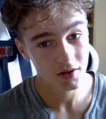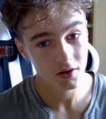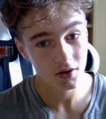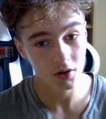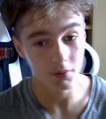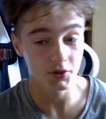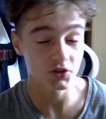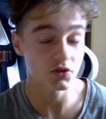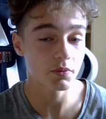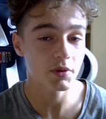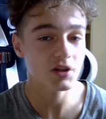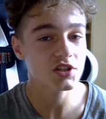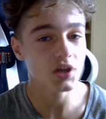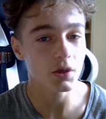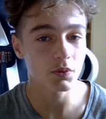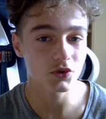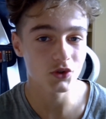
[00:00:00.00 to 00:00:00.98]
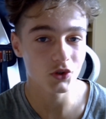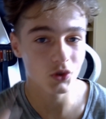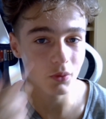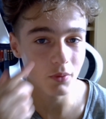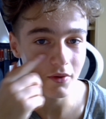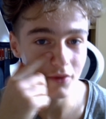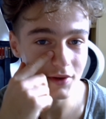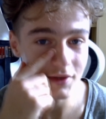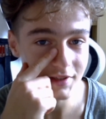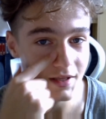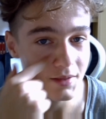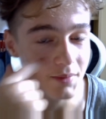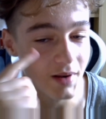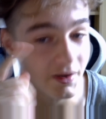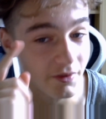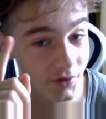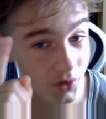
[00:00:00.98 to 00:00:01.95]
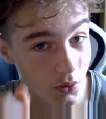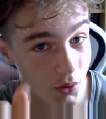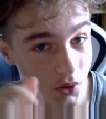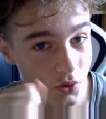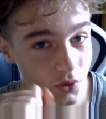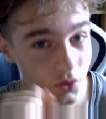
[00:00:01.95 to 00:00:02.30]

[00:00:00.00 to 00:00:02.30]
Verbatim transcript: euh, bah, je vais pas le dire pour ceux qui n'ont pas vu les scans, mais la fin de Wano